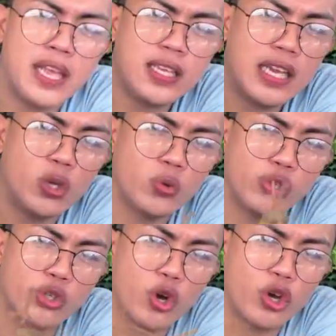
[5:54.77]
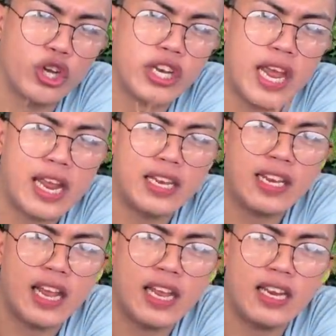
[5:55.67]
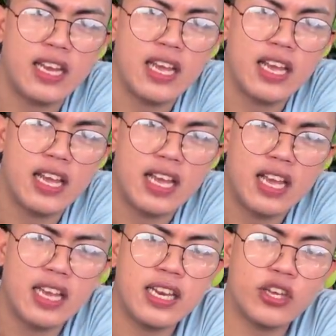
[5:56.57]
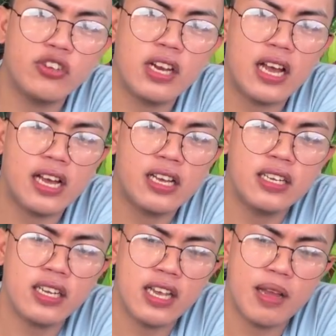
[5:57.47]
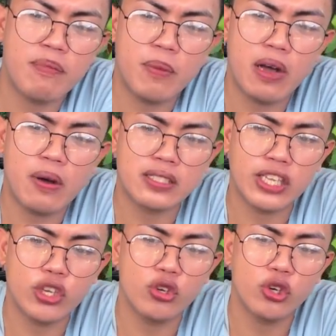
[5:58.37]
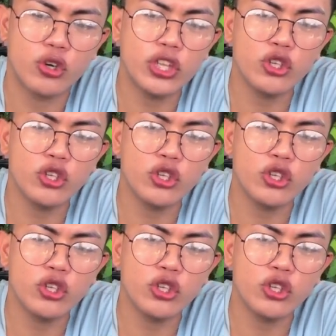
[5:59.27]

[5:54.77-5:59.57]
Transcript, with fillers: pink illusion, and then, hindi ko na lang babawasan yung node.